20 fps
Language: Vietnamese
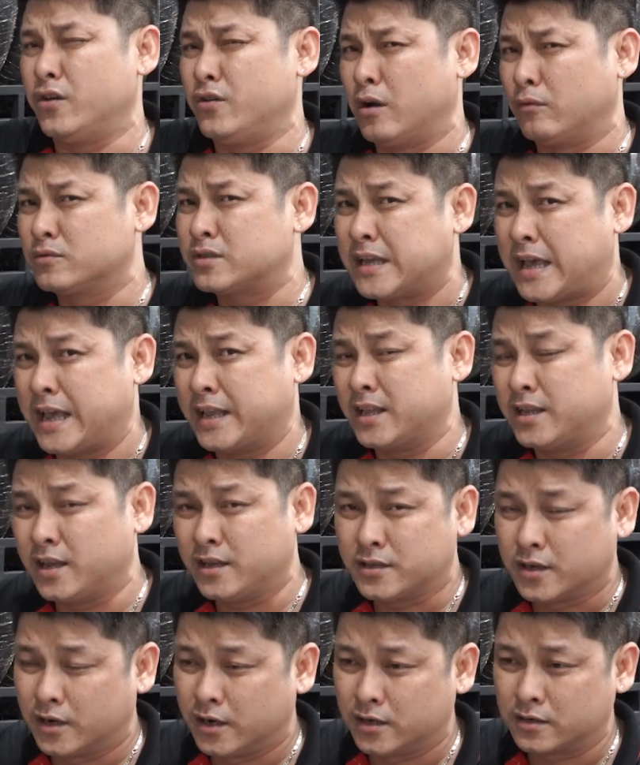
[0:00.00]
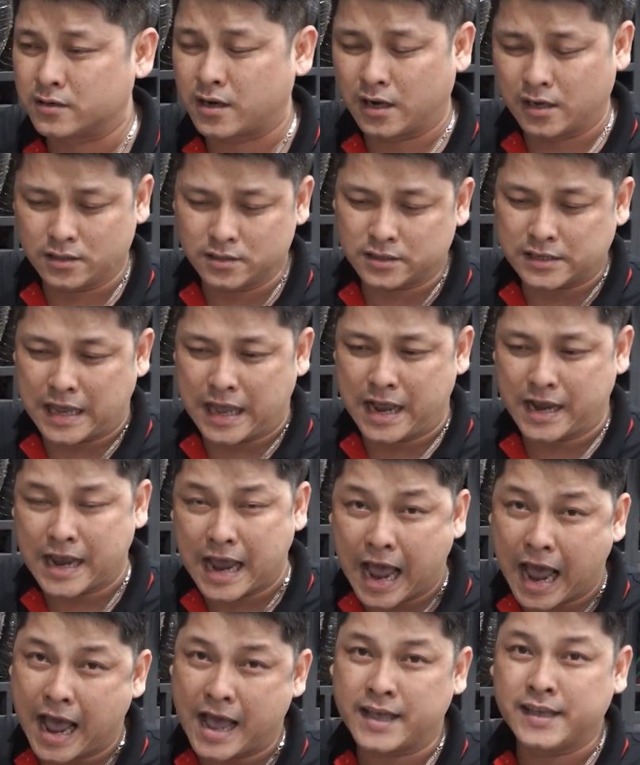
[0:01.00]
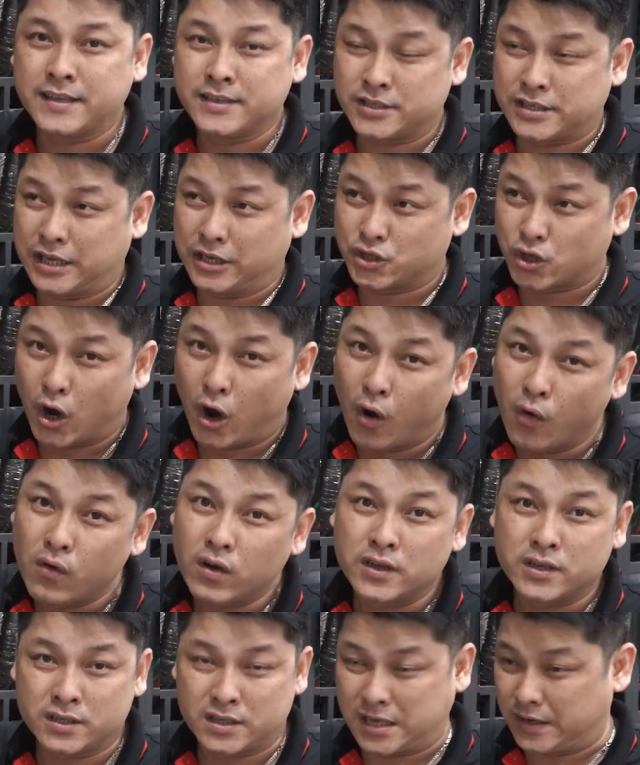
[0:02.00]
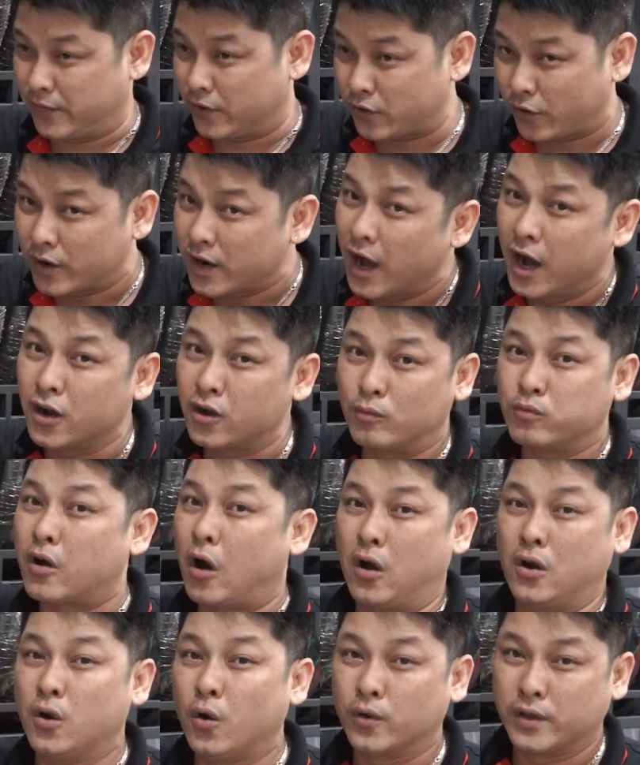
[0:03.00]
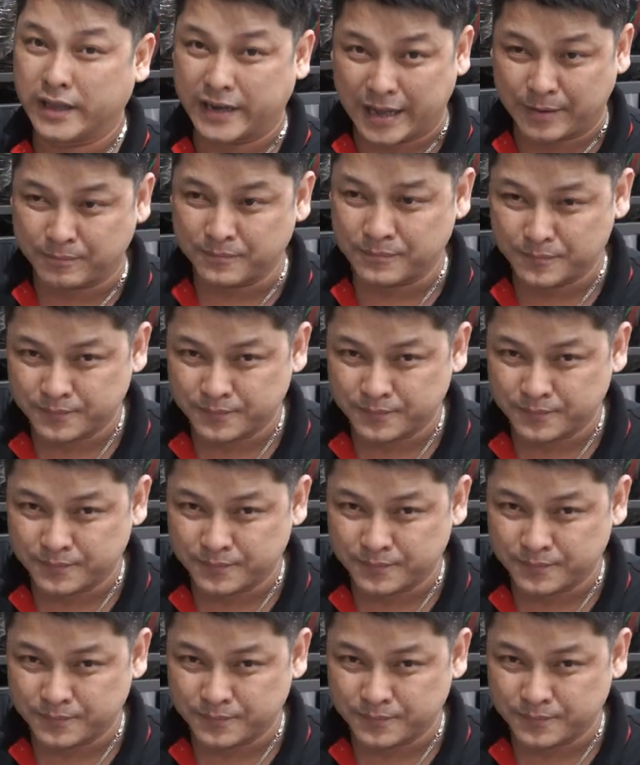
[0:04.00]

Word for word: nhiều dòng xe trên thị trường, từ xe ga, xe số, xe phân khối lớn cũng có luôn nha anh em.